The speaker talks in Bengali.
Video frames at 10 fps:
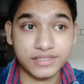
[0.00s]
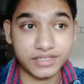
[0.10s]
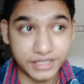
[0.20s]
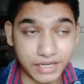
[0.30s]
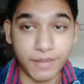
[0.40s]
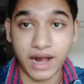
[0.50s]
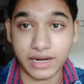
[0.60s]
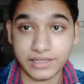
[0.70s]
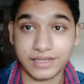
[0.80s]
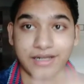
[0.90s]
স্টিল
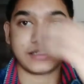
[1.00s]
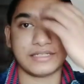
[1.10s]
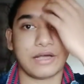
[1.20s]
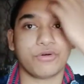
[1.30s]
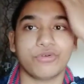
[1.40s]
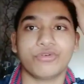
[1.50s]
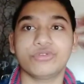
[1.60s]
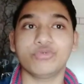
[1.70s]
বাঙালিদের কাছে এখনও